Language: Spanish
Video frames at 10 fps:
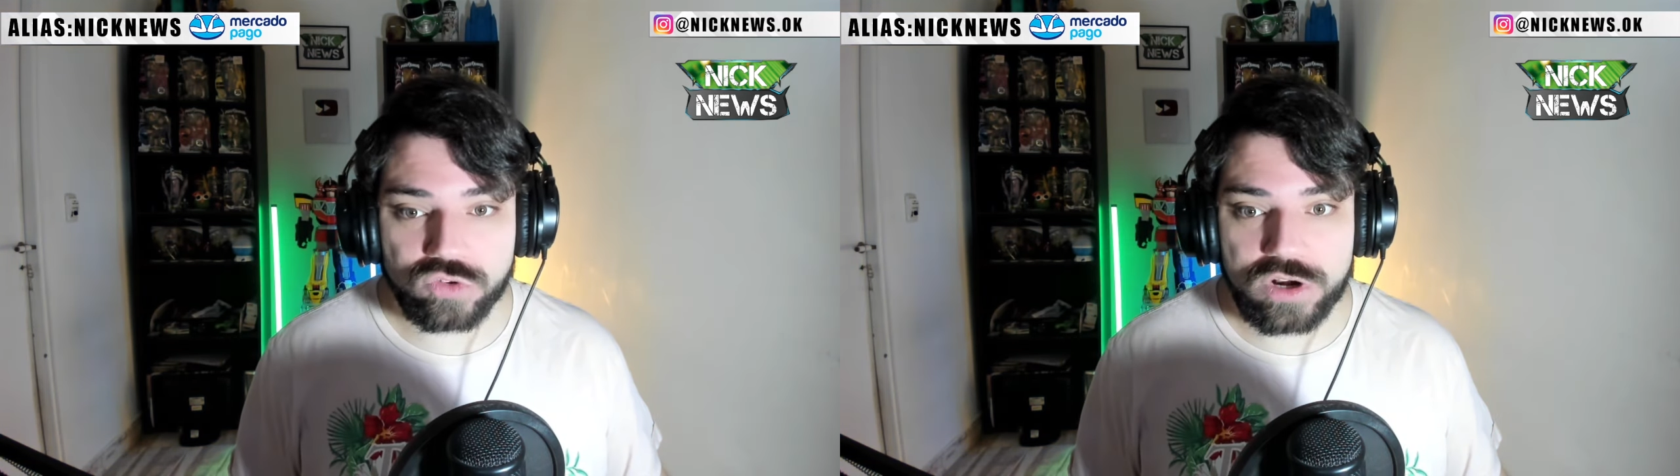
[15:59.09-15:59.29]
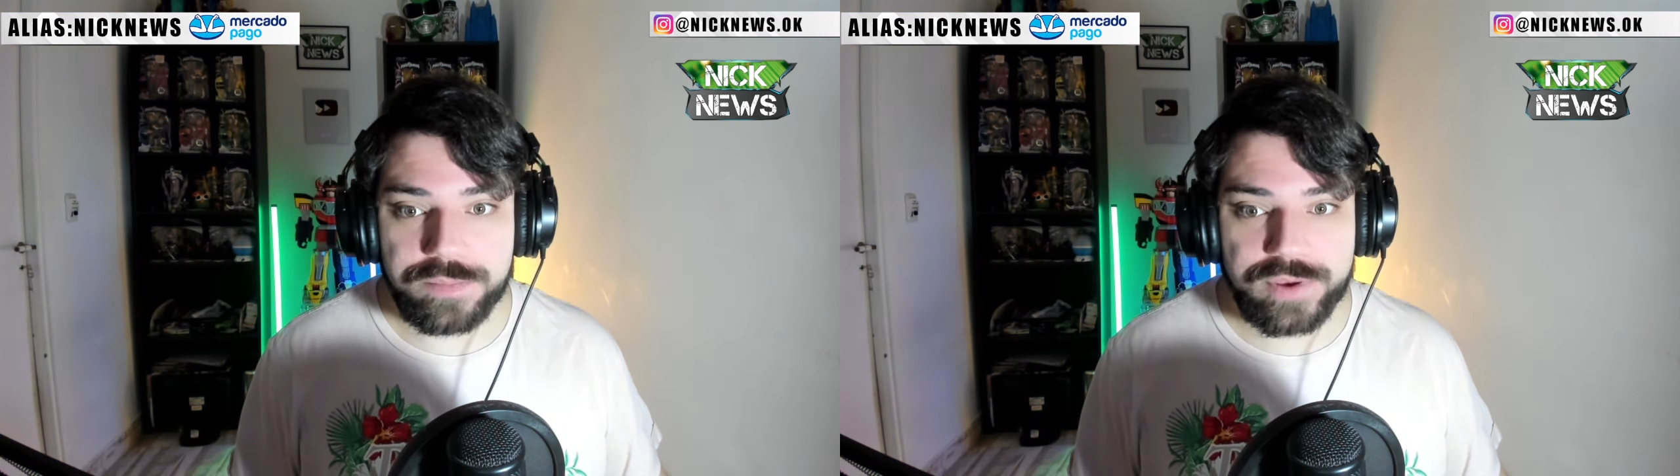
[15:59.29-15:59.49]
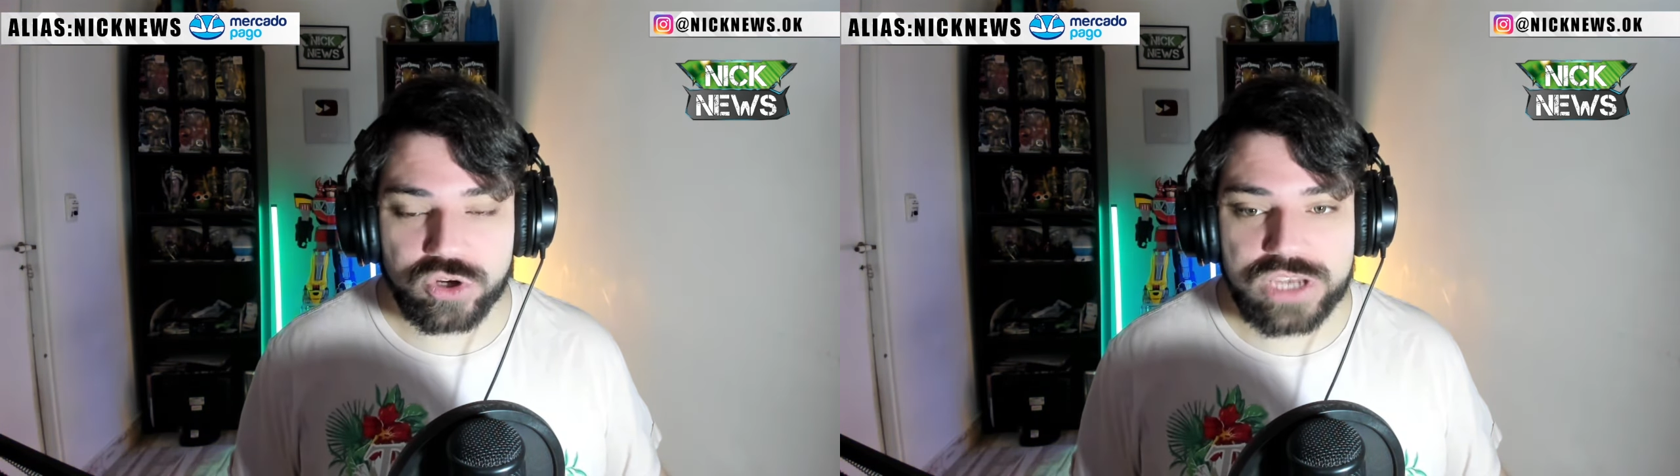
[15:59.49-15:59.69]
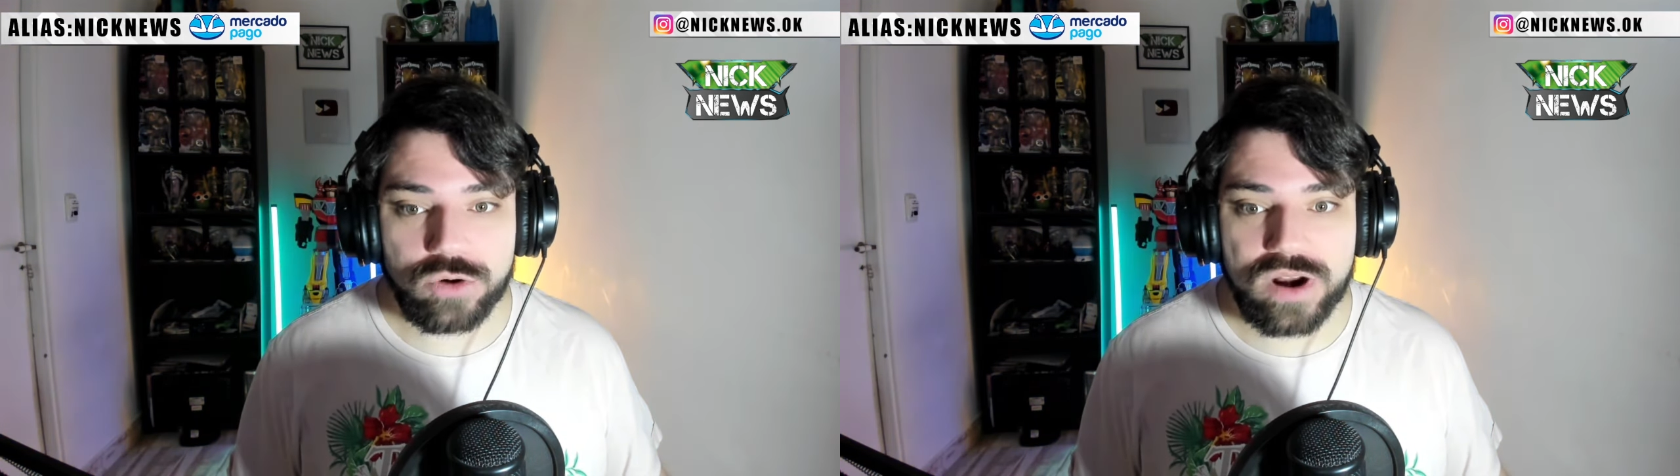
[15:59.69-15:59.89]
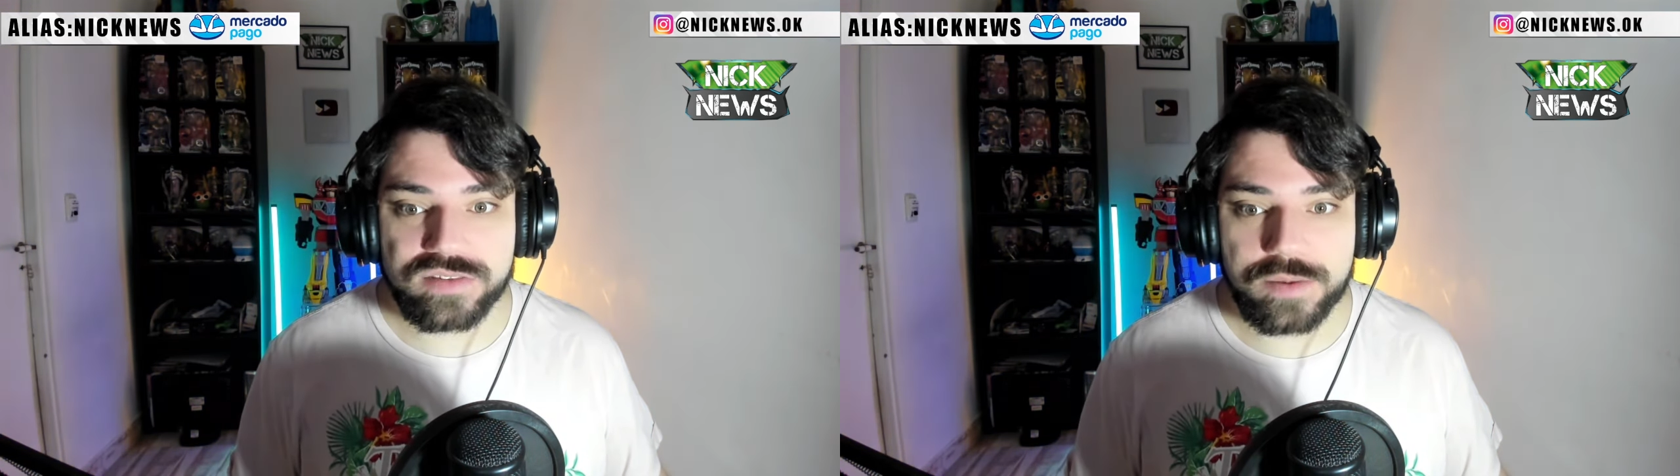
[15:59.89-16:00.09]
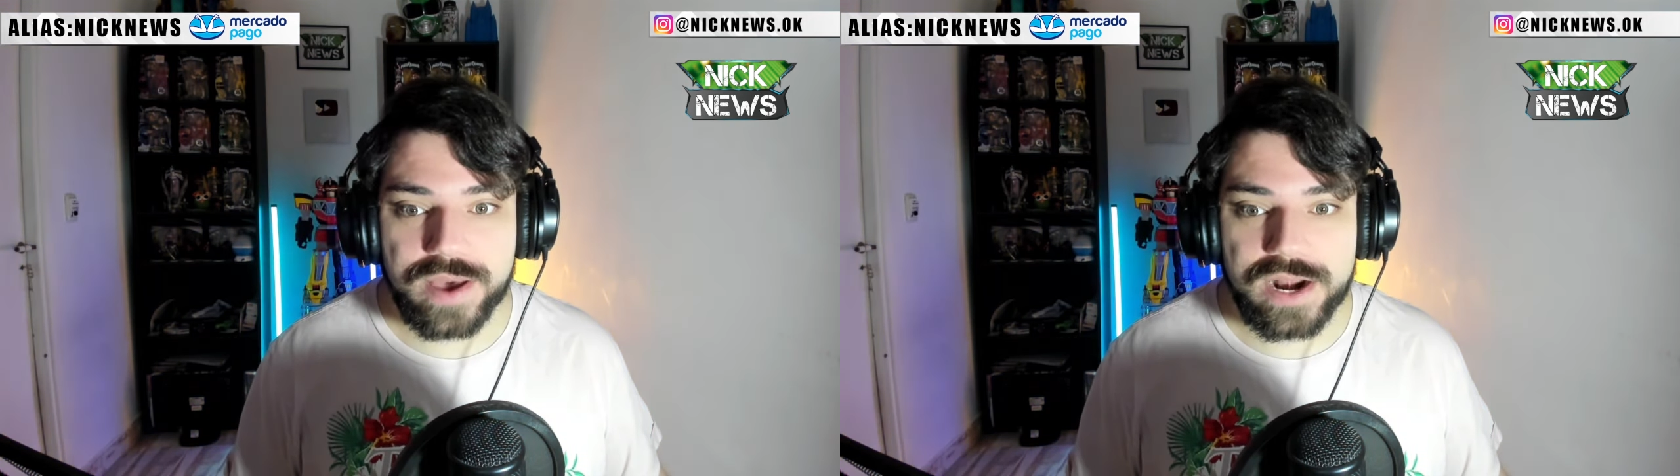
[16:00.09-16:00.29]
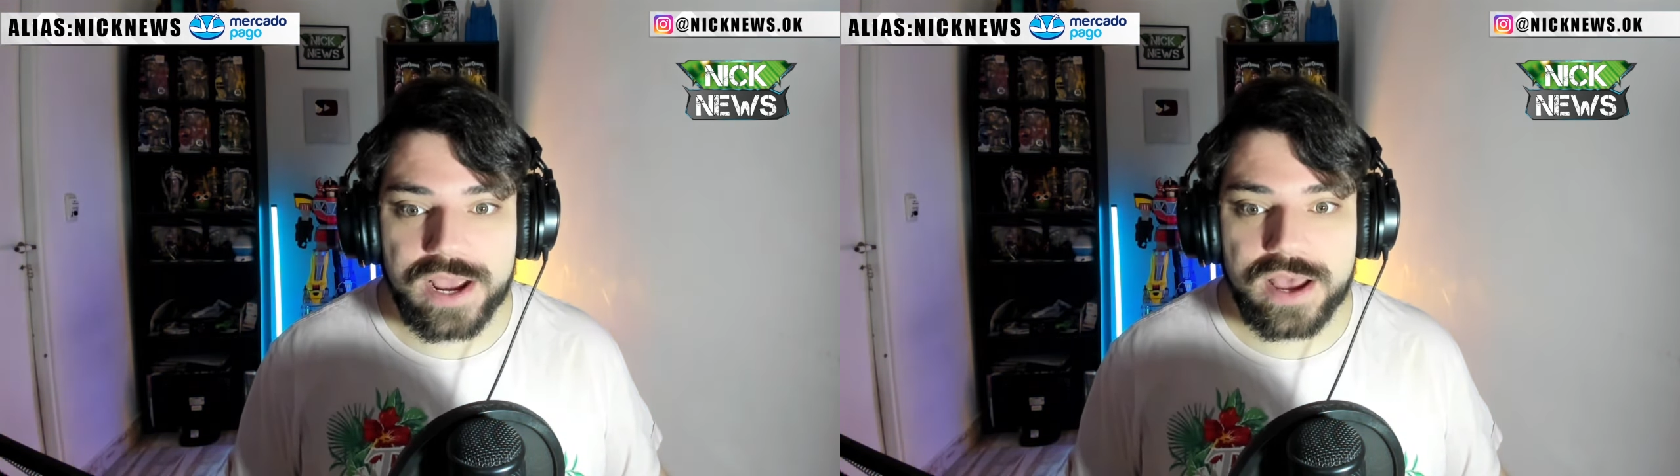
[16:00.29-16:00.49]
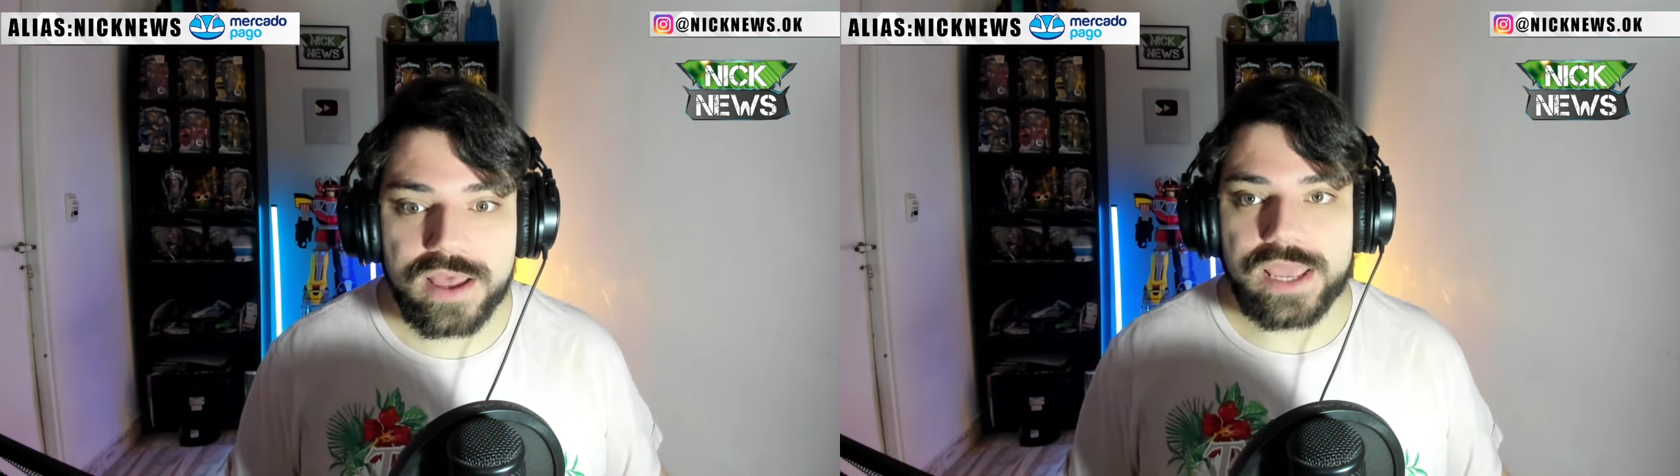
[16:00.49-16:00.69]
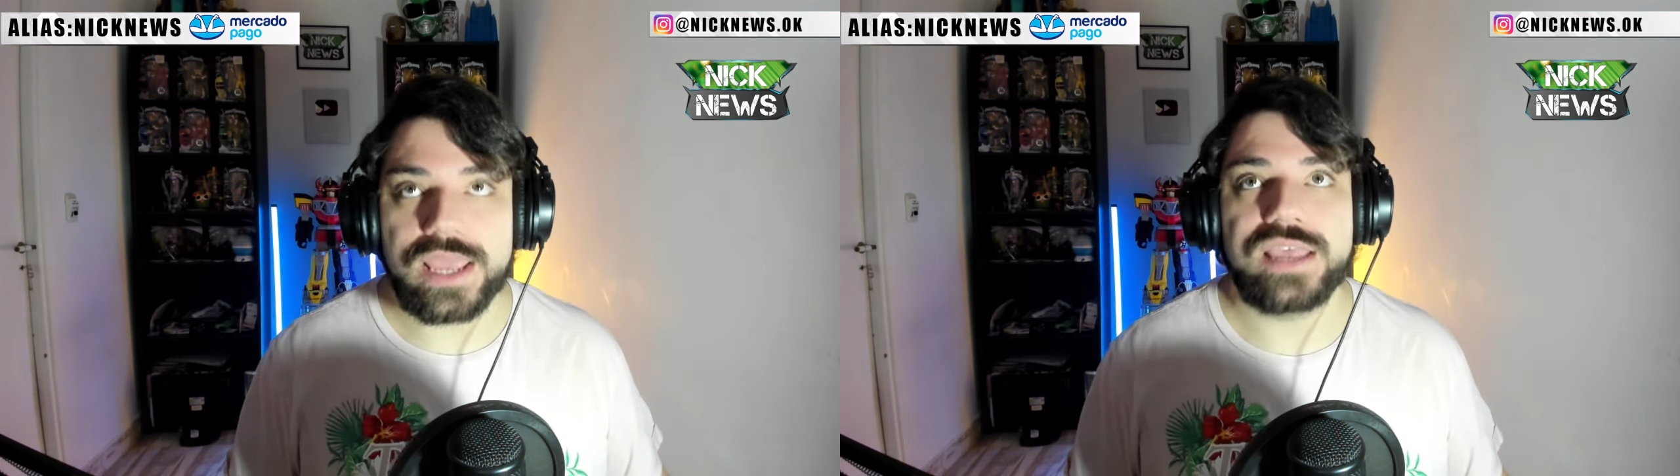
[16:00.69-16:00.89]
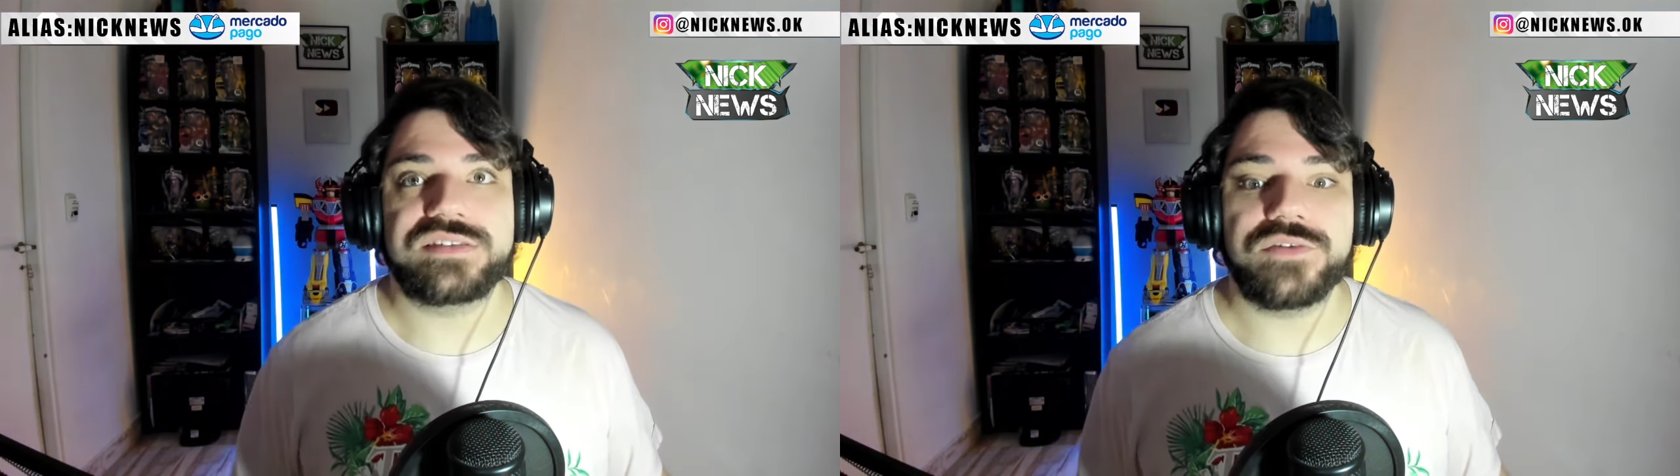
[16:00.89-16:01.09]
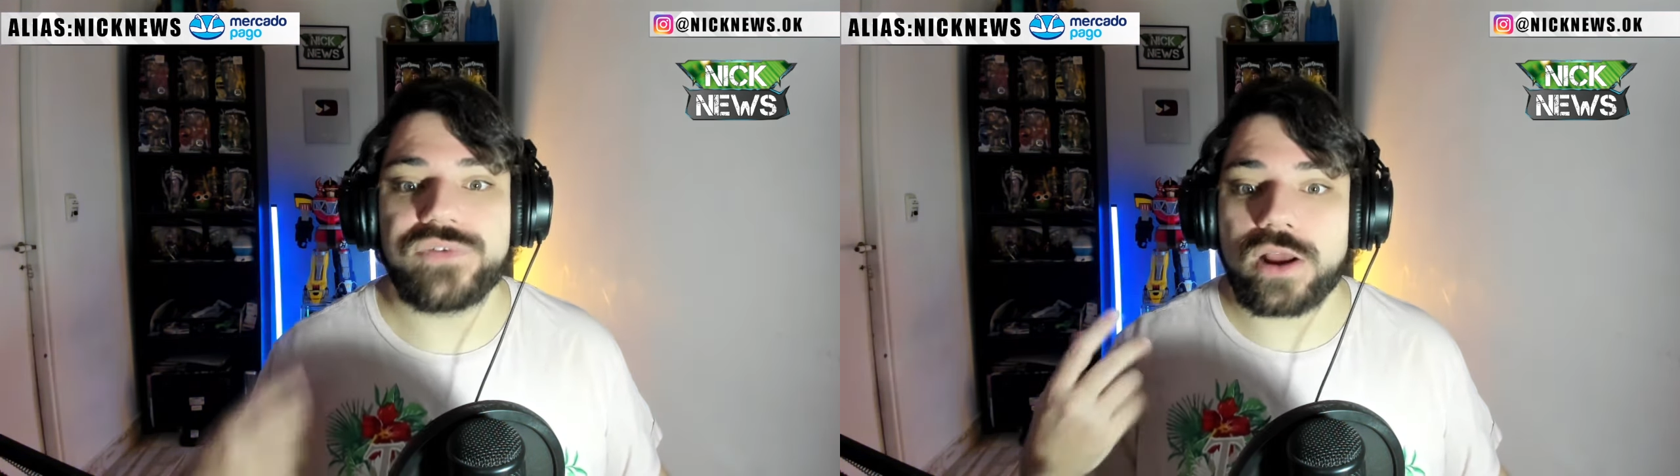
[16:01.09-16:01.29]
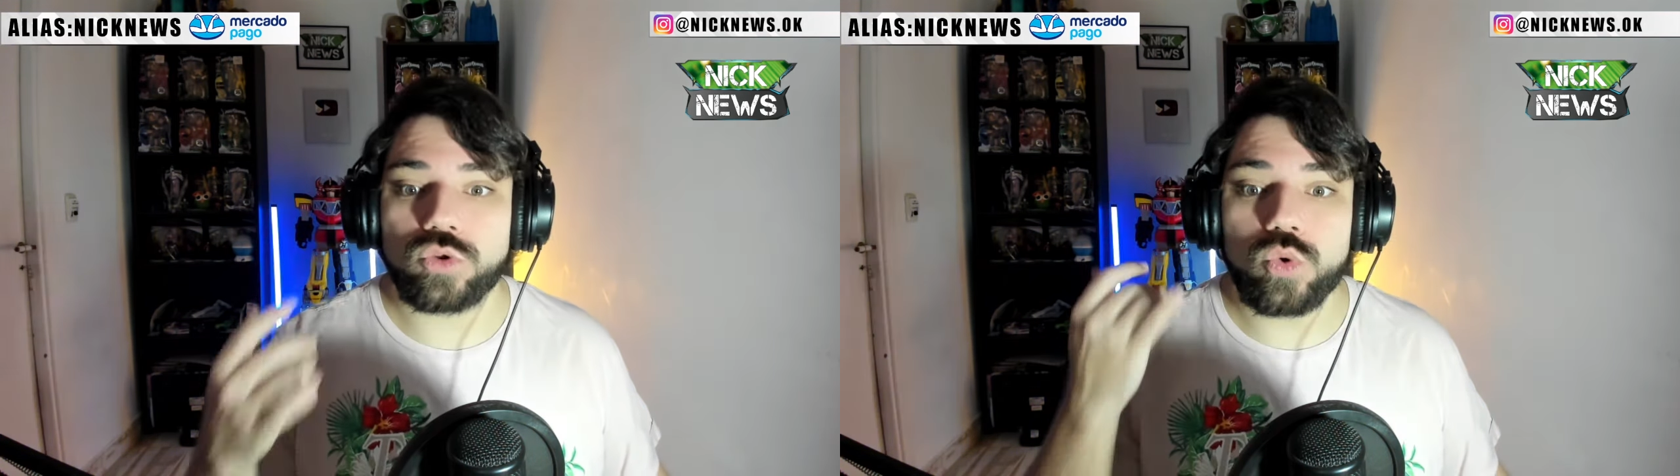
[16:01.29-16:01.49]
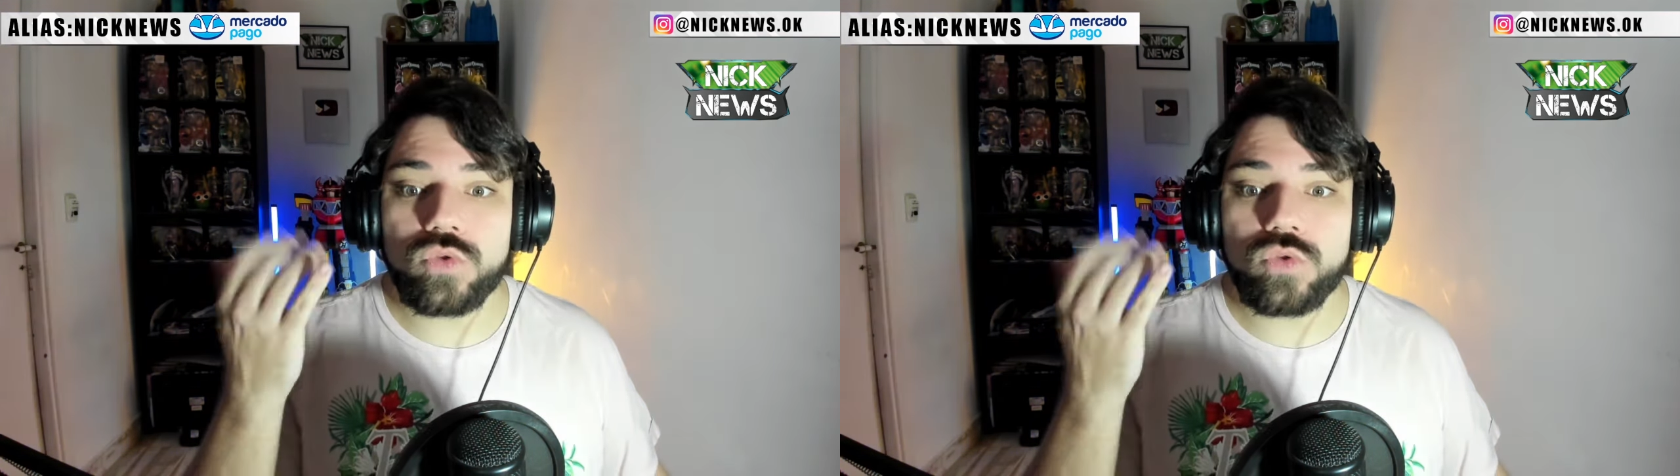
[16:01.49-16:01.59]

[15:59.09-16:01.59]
Olímpicos ya en una semana, eh, se fracturó